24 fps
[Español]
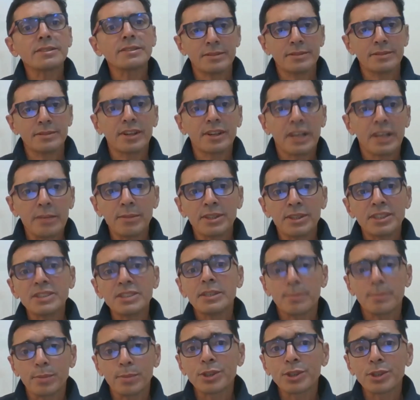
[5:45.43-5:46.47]
realmente se
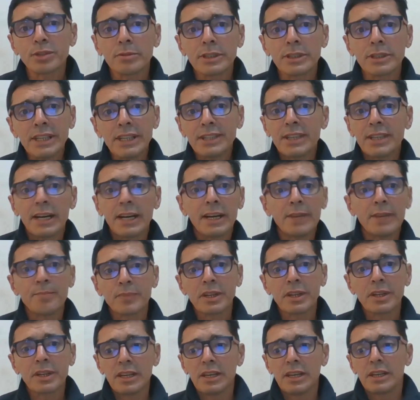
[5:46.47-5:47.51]
puso molesta
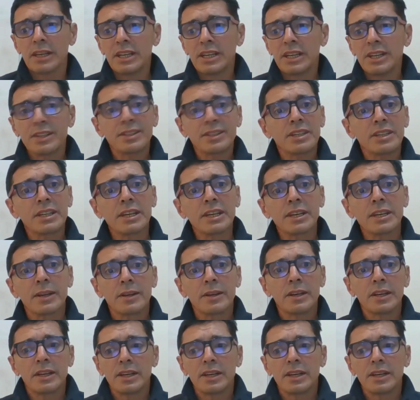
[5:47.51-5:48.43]
este,